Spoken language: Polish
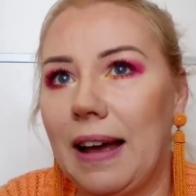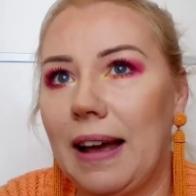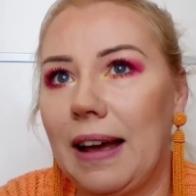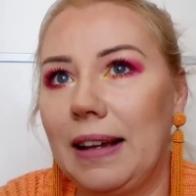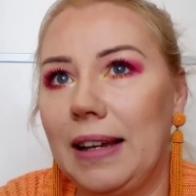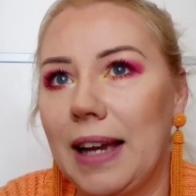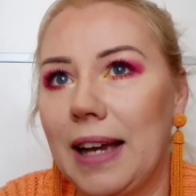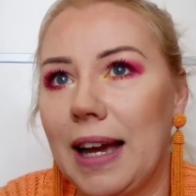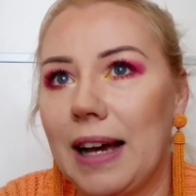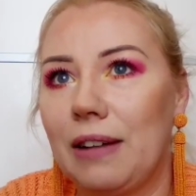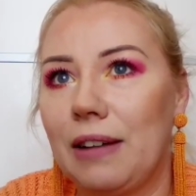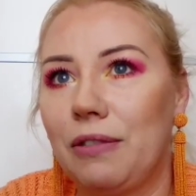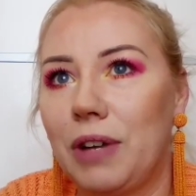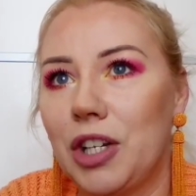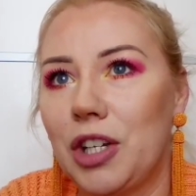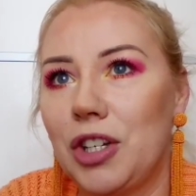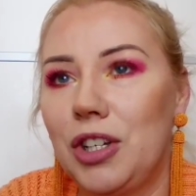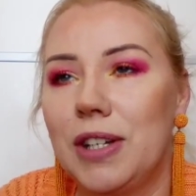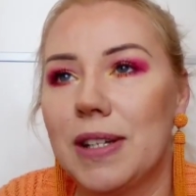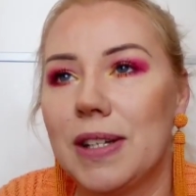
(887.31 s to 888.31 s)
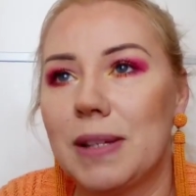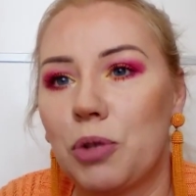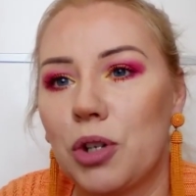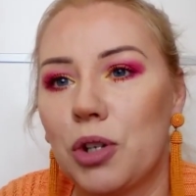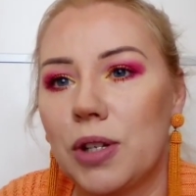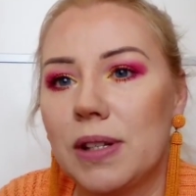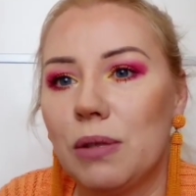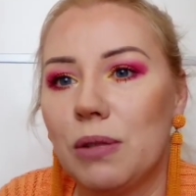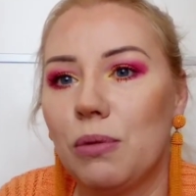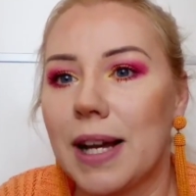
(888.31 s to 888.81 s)
A jak właśnie
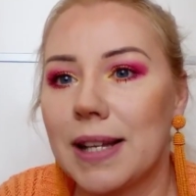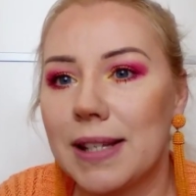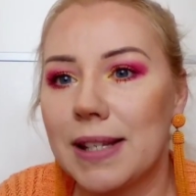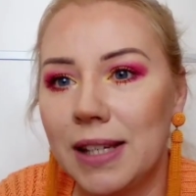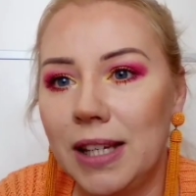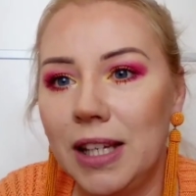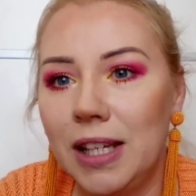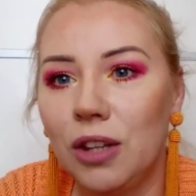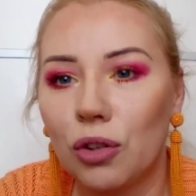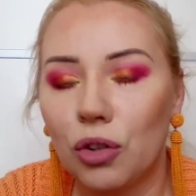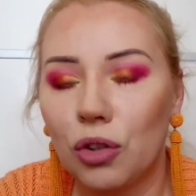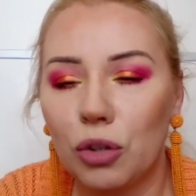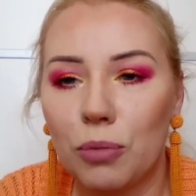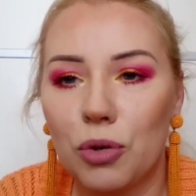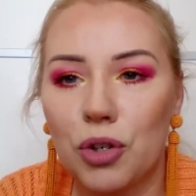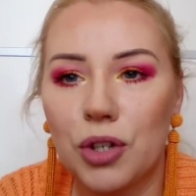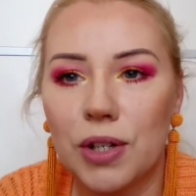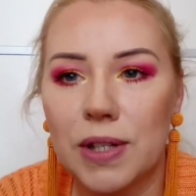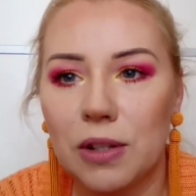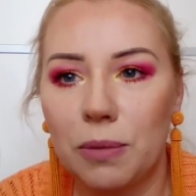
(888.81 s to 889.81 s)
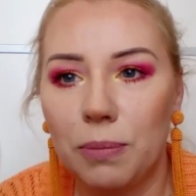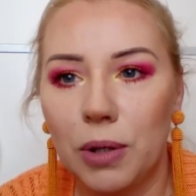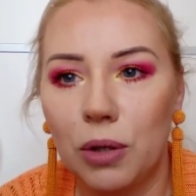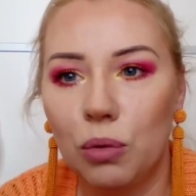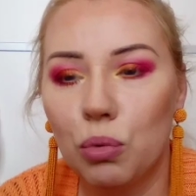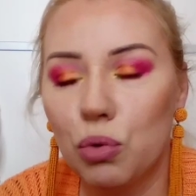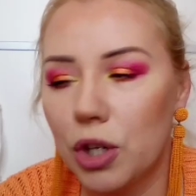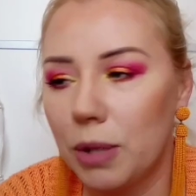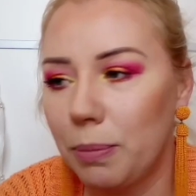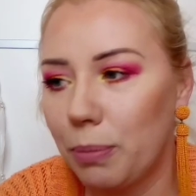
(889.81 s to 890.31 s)
jest przesyłka z Chin, no to można
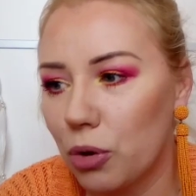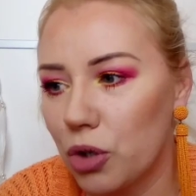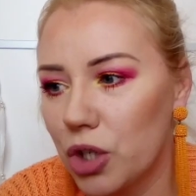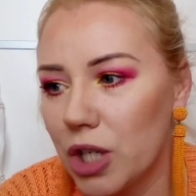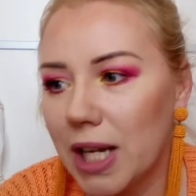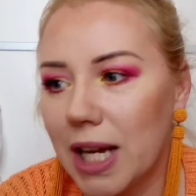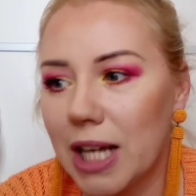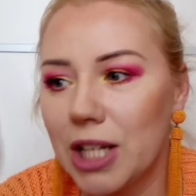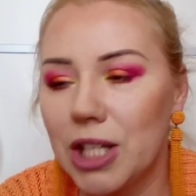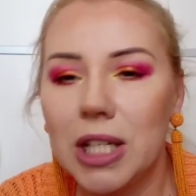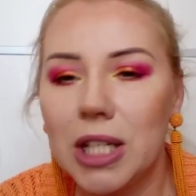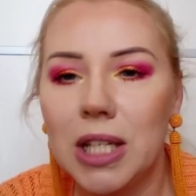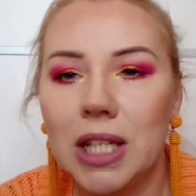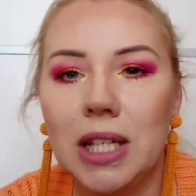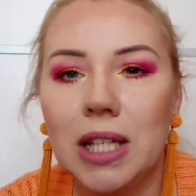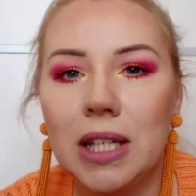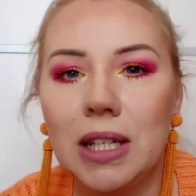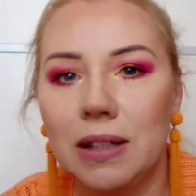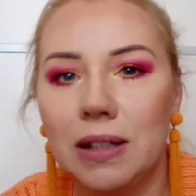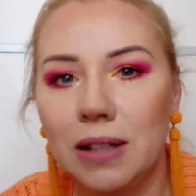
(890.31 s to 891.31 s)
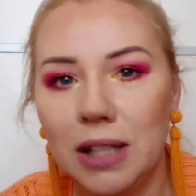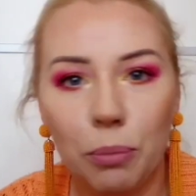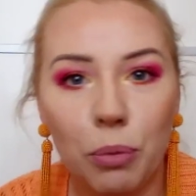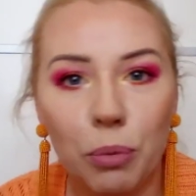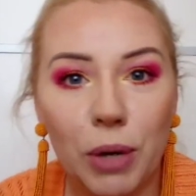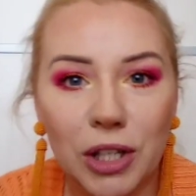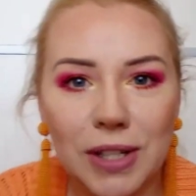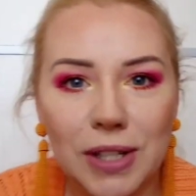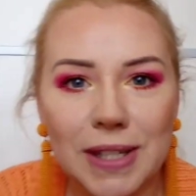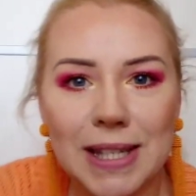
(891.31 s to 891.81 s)
sobie dłużej poczekać i
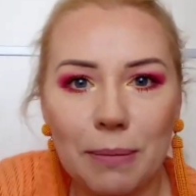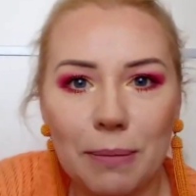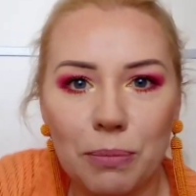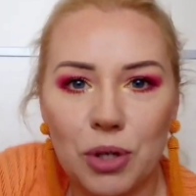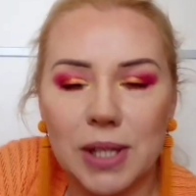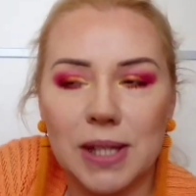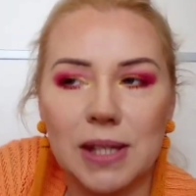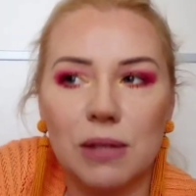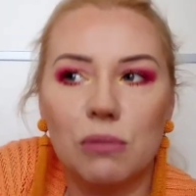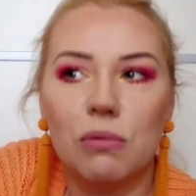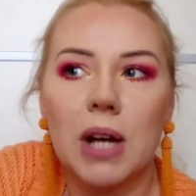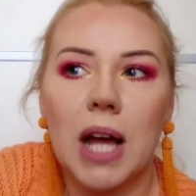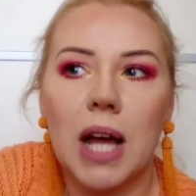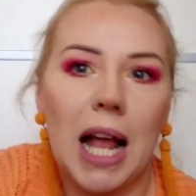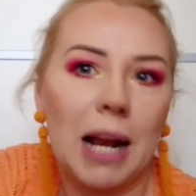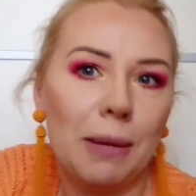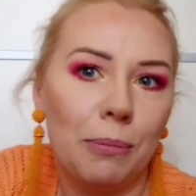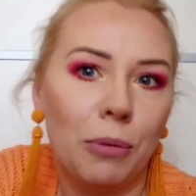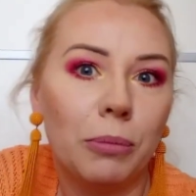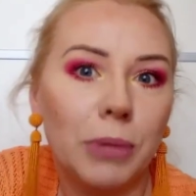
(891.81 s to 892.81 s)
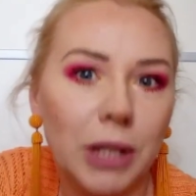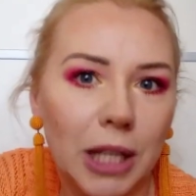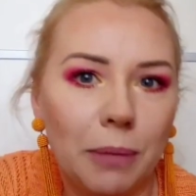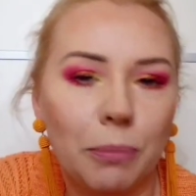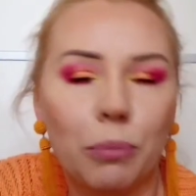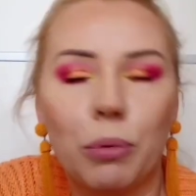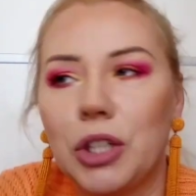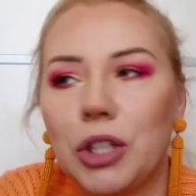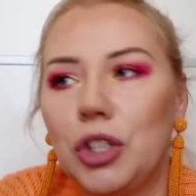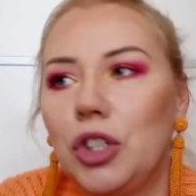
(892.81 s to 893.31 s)
nie płacić za przesyłkę albo
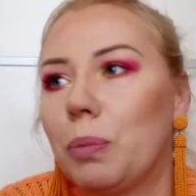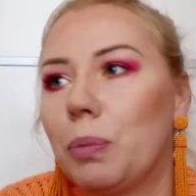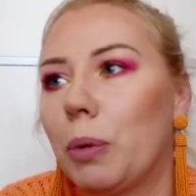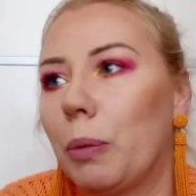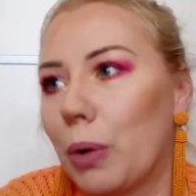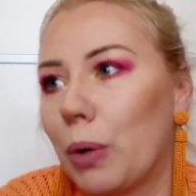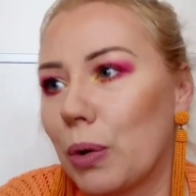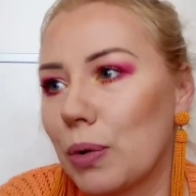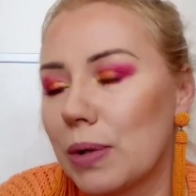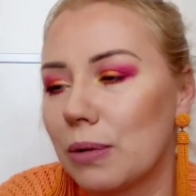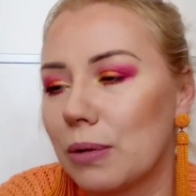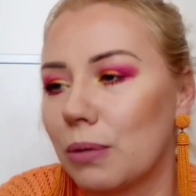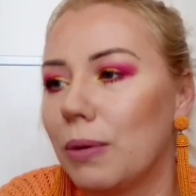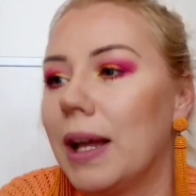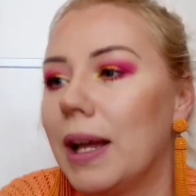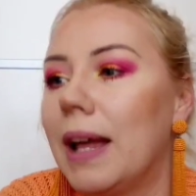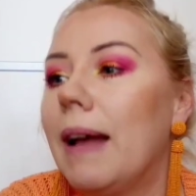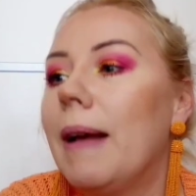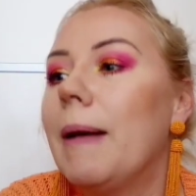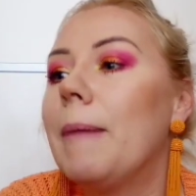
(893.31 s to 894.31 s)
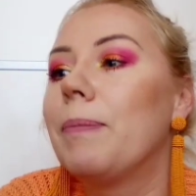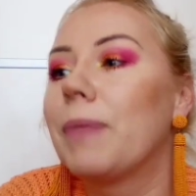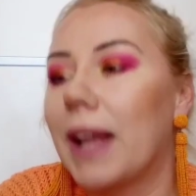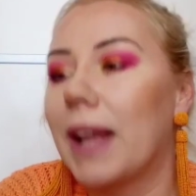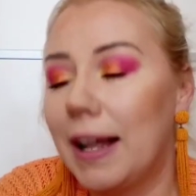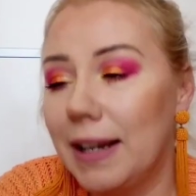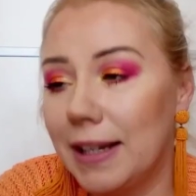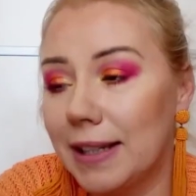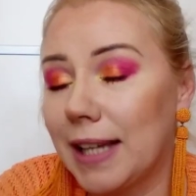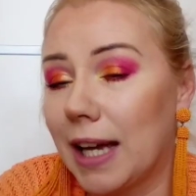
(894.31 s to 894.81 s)
mniej płacić po prostu.
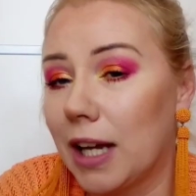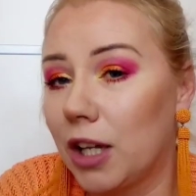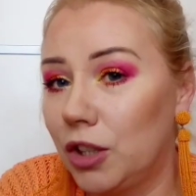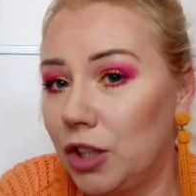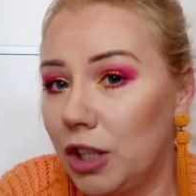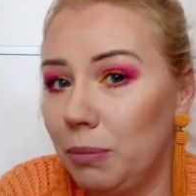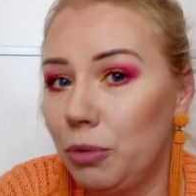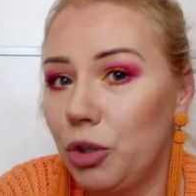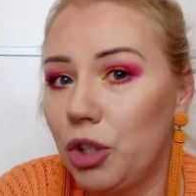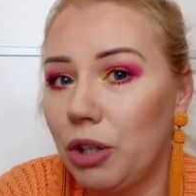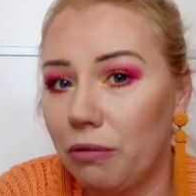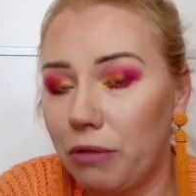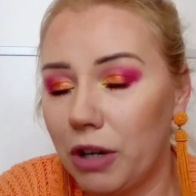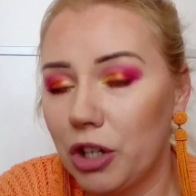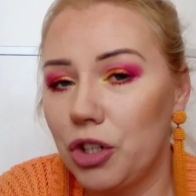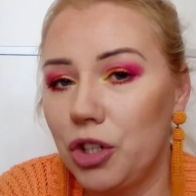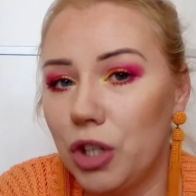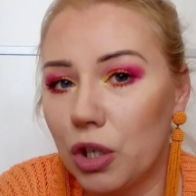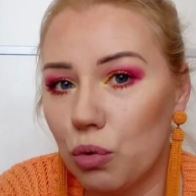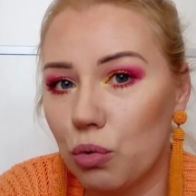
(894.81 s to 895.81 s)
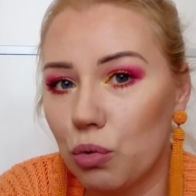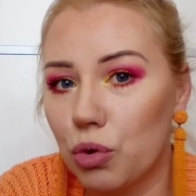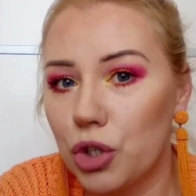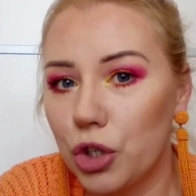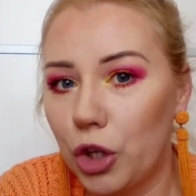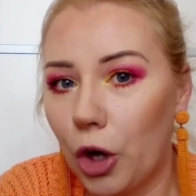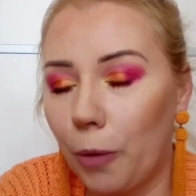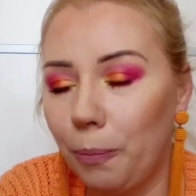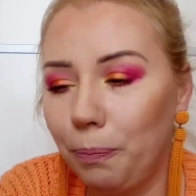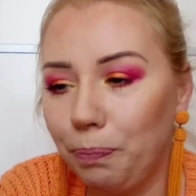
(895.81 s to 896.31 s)
Ale tak, tym się właśnie
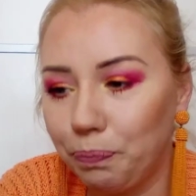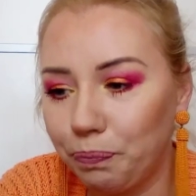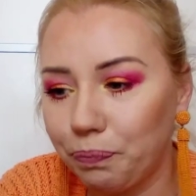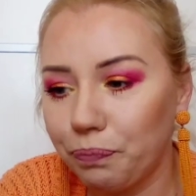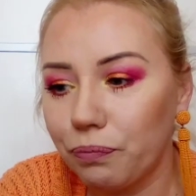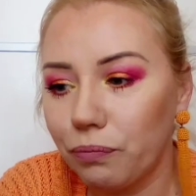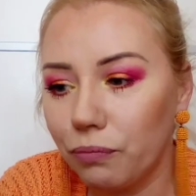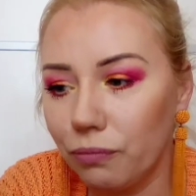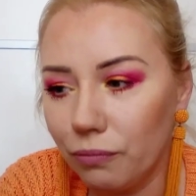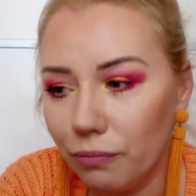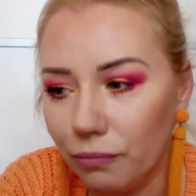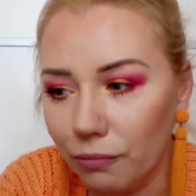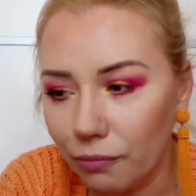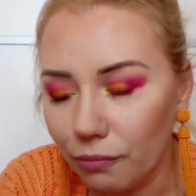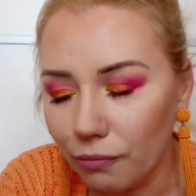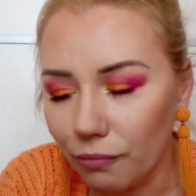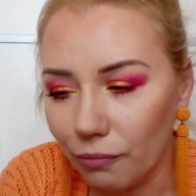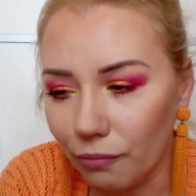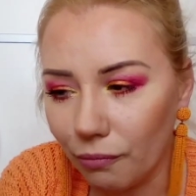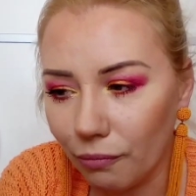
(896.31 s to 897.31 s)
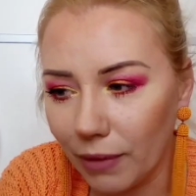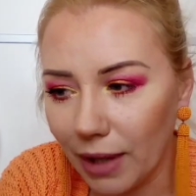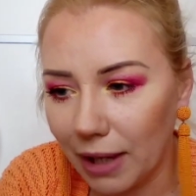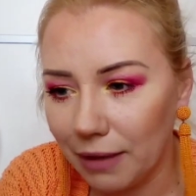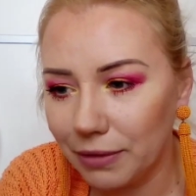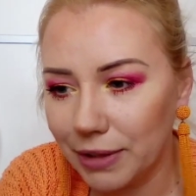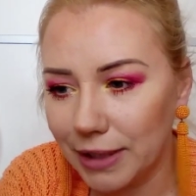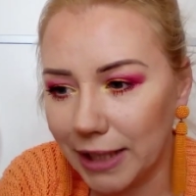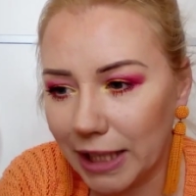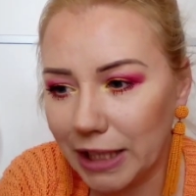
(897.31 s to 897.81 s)
różnią,
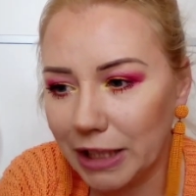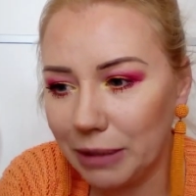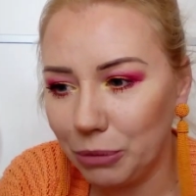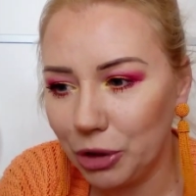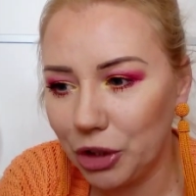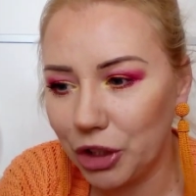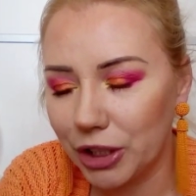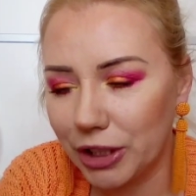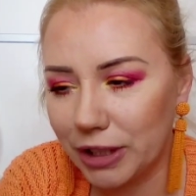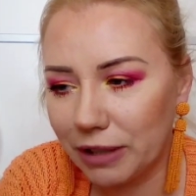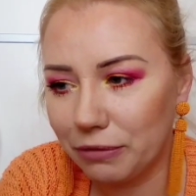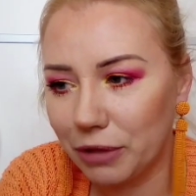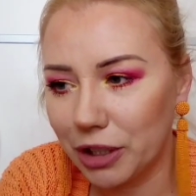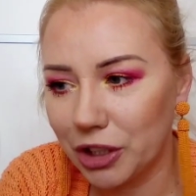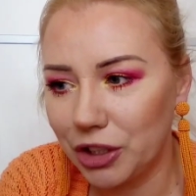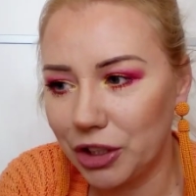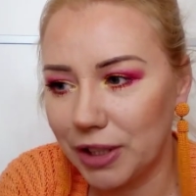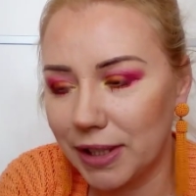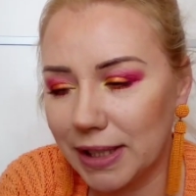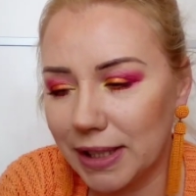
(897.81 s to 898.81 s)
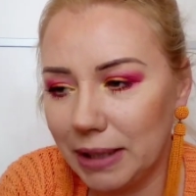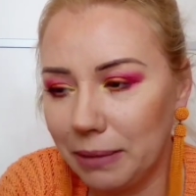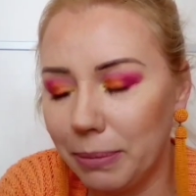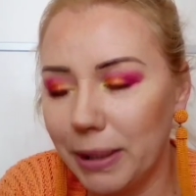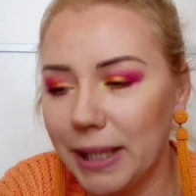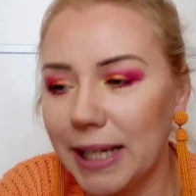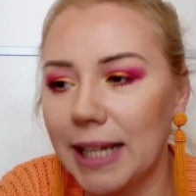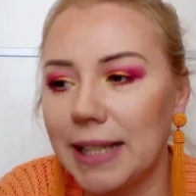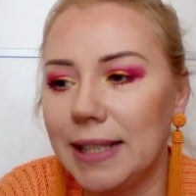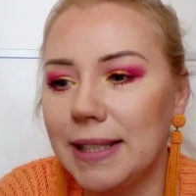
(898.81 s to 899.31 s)
wydaje mi się, te właśnie z
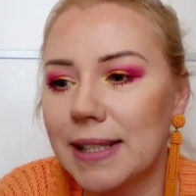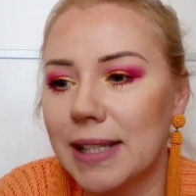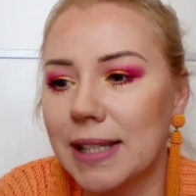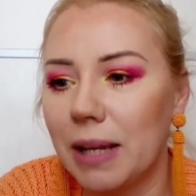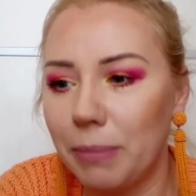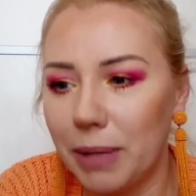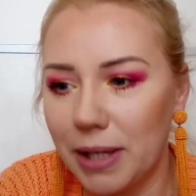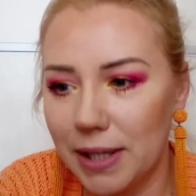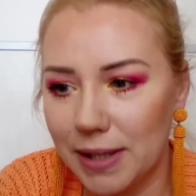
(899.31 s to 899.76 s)
eBaya i z